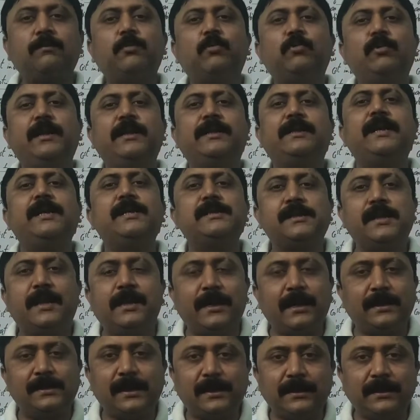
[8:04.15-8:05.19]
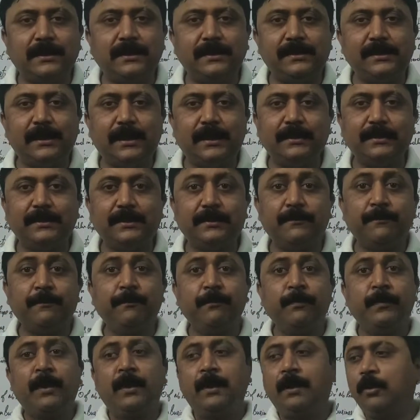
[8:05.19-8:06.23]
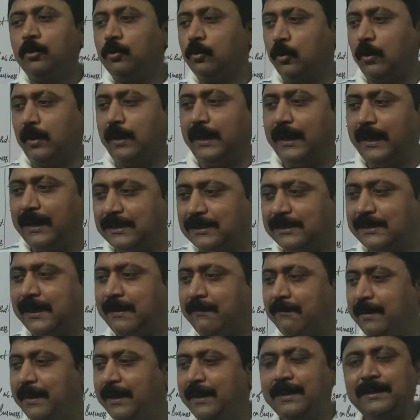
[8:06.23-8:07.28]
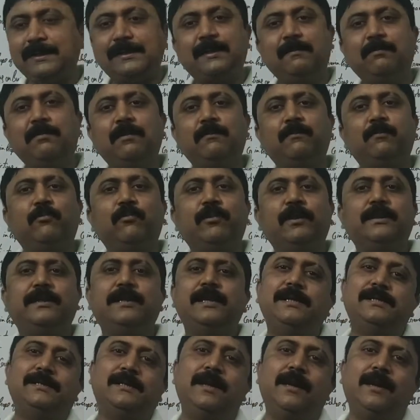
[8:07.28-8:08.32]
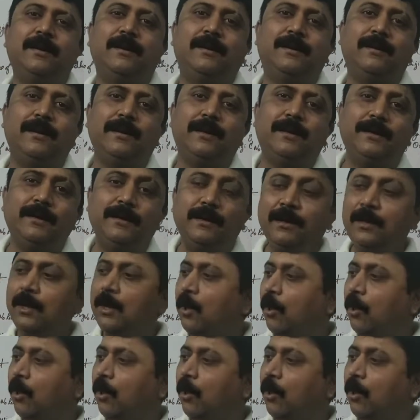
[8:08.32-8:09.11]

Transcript: पूरे देश के लिए आज़ादी ली जा रही थी तो ऐसे में जब हम पूरे देश के लिए लड़ रहे हैं